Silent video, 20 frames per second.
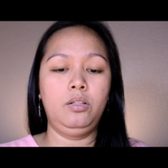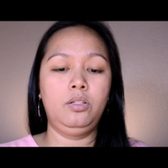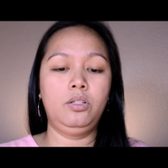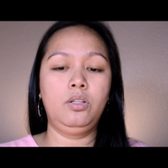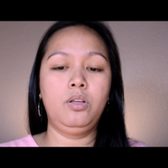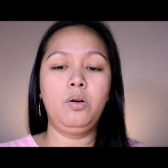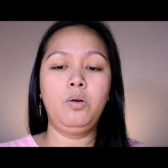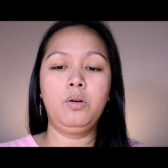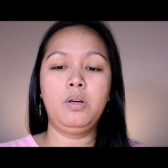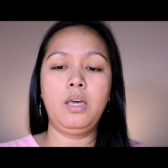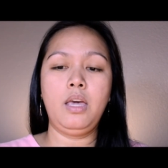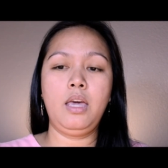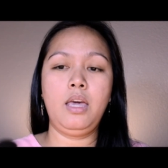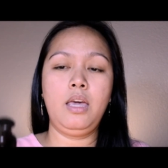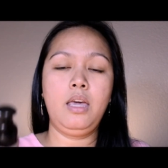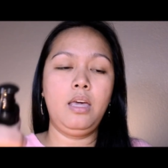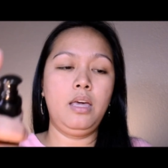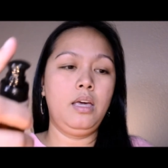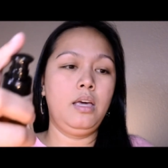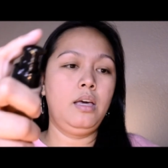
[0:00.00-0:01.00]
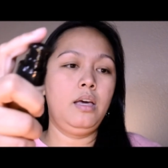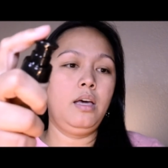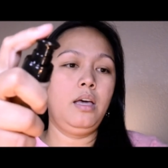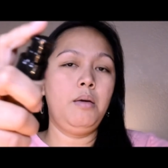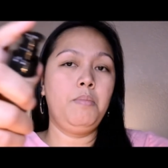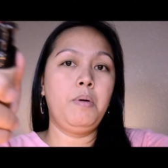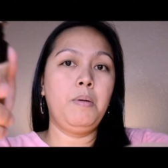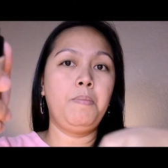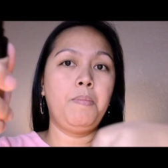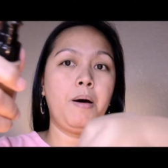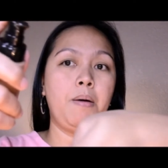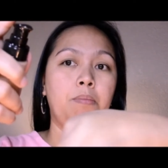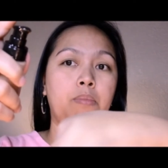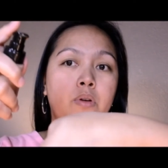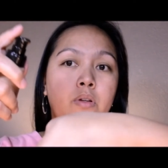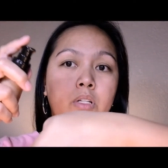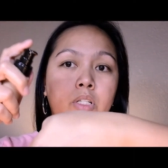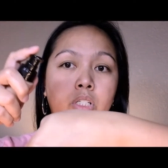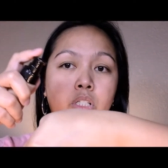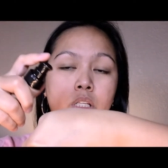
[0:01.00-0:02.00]
So, okay. Ipapump
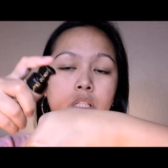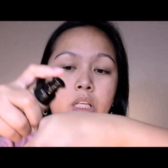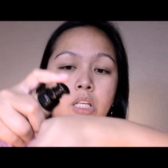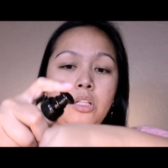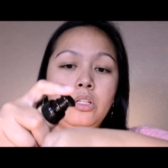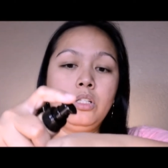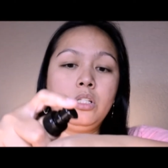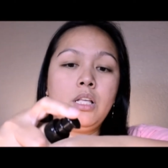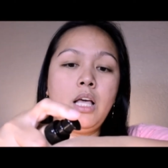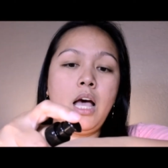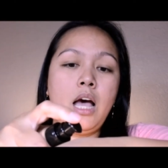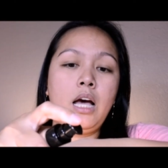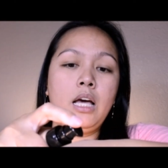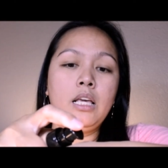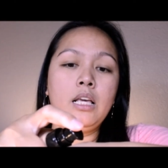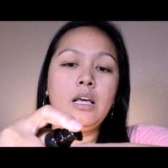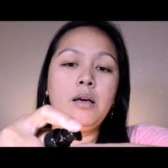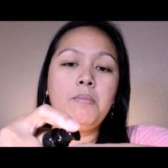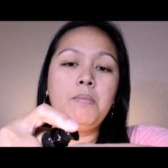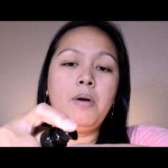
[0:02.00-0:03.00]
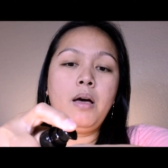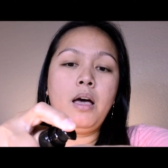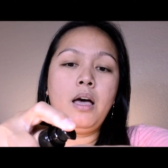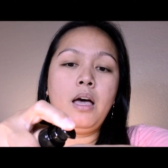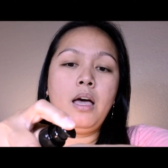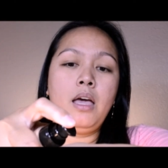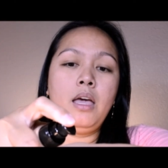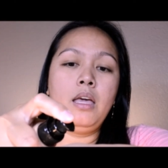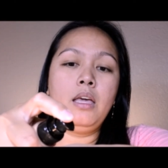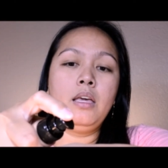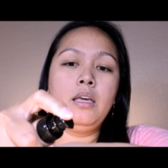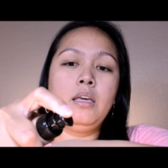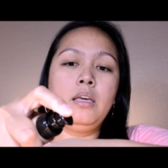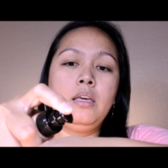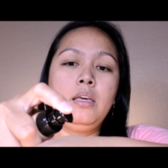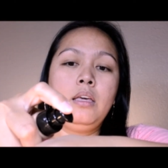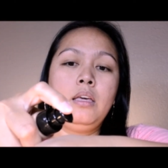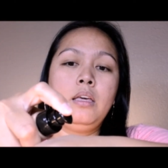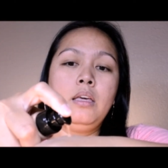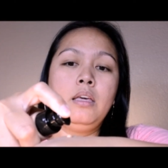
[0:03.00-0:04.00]
ko na siya dito sa aking kamay.
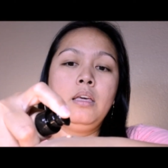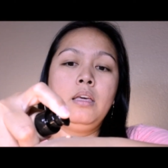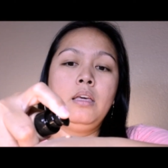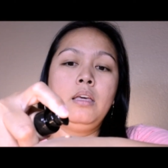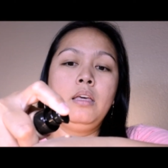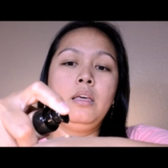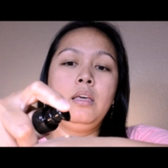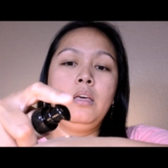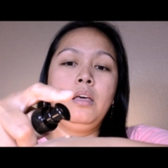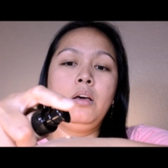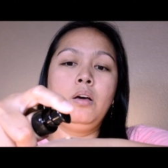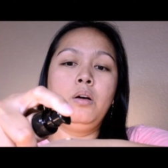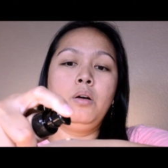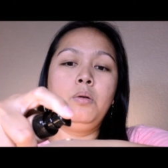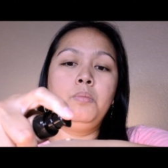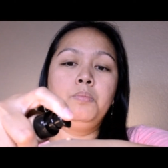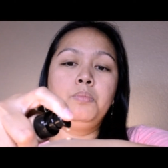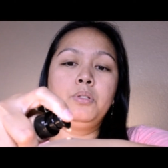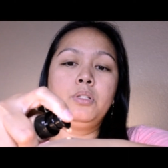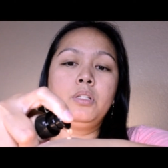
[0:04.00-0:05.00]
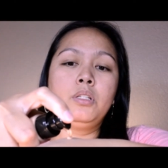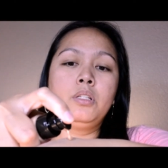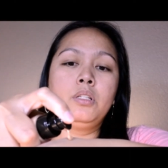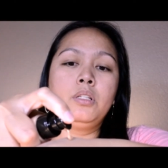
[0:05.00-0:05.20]
Oops.